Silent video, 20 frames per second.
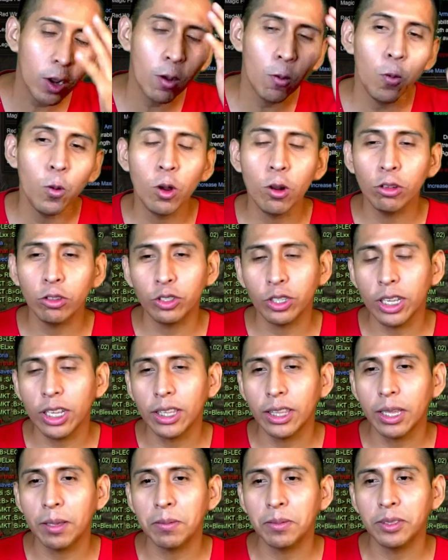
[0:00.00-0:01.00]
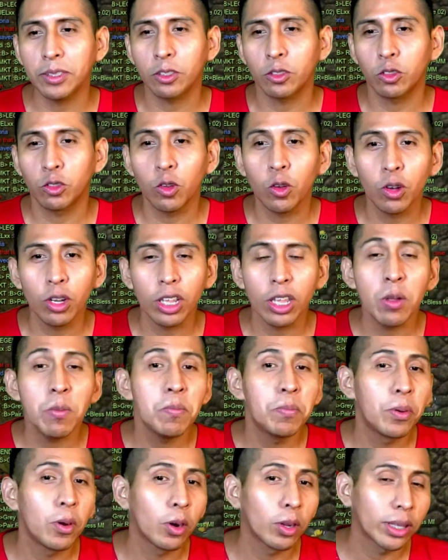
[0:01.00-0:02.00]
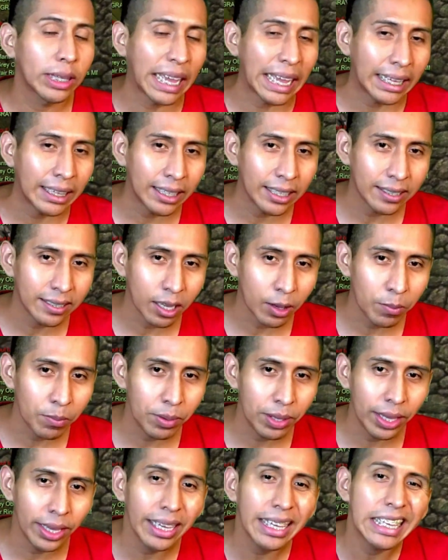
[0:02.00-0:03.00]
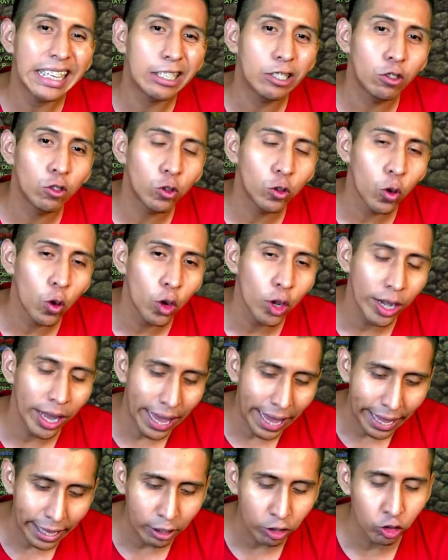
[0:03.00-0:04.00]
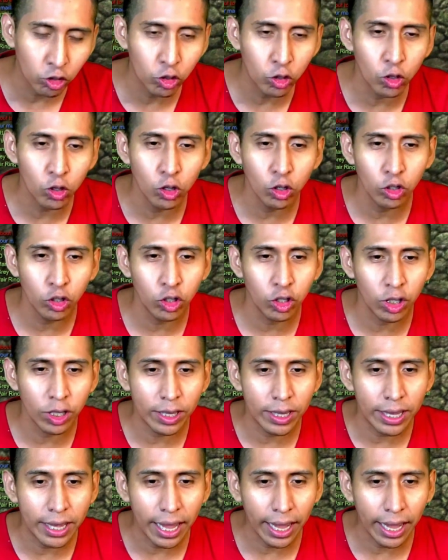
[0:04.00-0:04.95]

algunos ítems son importantes también y son estos de